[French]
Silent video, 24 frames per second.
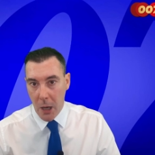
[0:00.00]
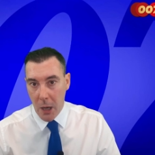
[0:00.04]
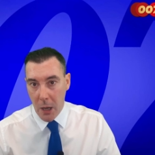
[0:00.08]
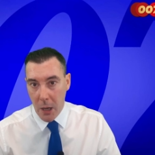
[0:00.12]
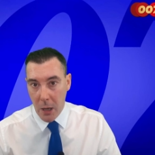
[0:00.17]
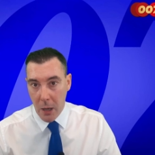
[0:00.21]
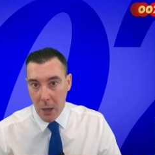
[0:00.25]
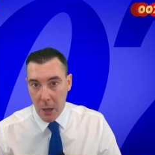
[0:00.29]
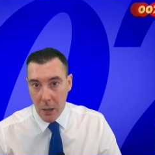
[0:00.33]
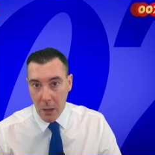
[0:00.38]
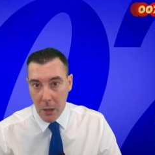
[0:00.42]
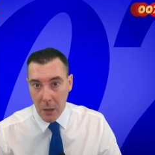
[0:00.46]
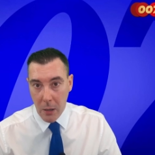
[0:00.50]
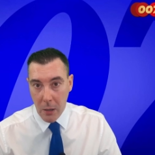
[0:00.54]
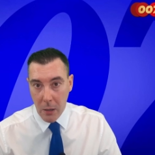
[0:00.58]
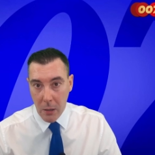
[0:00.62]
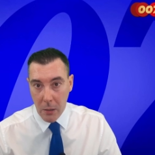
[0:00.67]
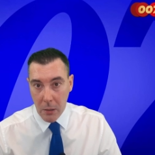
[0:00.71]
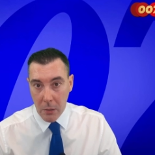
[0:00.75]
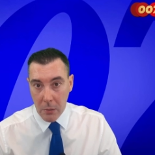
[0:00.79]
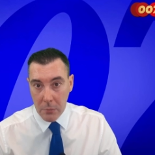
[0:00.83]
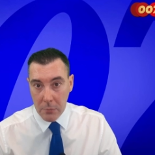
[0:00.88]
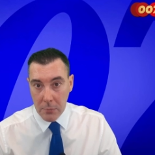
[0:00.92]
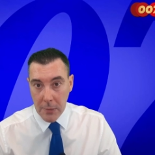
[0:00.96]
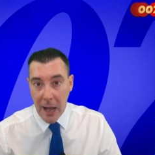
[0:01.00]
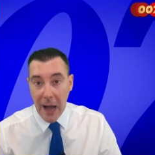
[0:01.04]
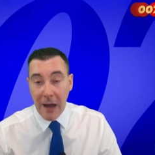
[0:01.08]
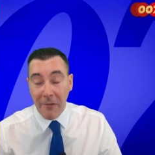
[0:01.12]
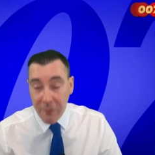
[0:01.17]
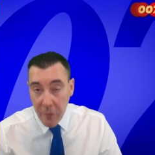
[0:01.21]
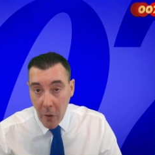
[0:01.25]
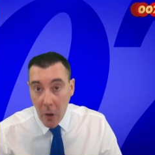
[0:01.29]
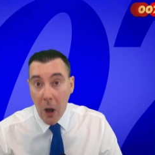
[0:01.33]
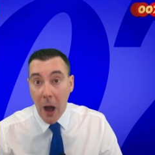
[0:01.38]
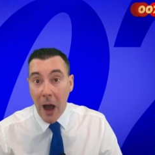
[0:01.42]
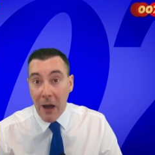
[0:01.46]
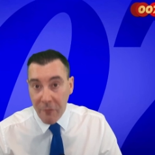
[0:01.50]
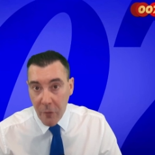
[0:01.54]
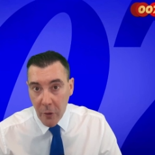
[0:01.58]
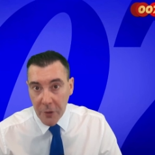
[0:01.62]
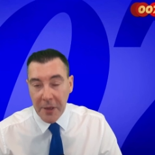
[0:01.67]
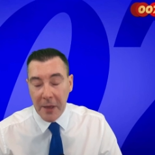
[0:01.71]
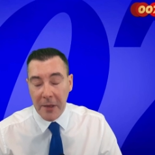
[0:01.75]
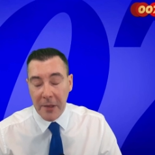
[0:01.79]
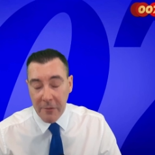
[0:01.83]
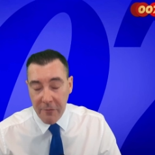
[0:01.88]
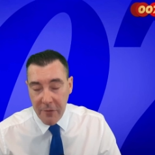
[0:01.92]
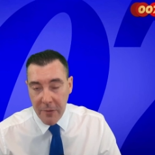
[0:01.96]
Euh, avant,
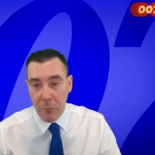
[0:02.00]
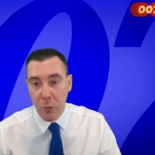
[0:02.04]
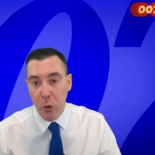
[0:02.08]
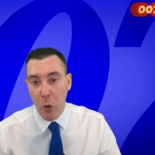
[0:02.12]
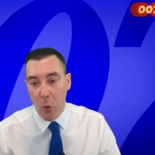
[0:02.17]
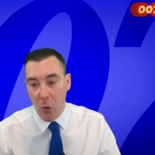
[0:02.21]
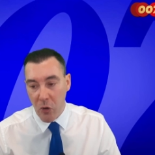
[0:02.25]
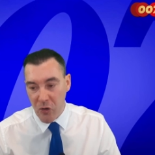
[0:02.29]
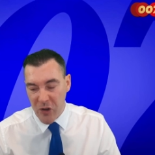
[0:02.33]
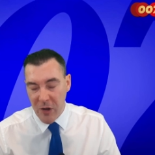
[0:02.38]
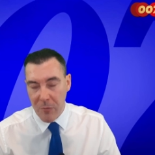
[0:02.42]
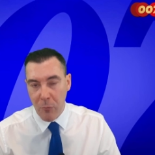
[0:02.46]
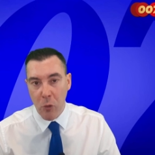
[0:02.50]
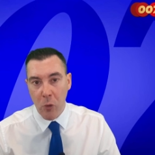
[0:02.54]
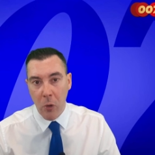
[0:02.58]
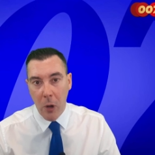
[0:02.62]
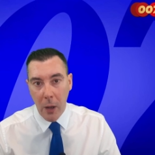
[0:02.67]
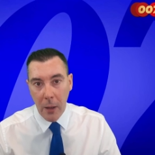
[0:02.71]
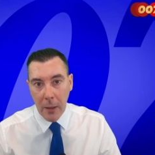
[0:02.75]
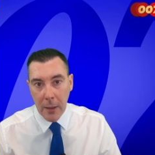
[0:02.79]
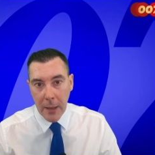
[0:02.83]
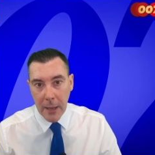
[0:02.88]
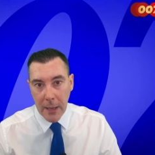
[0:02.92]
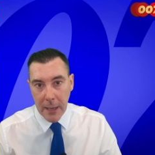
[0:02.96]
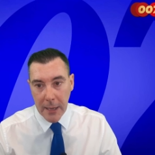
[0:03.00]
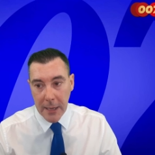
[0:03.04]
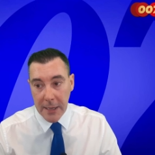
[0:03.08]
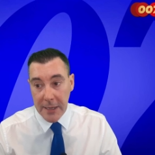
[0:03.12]
avant dernier film de Roger Moore,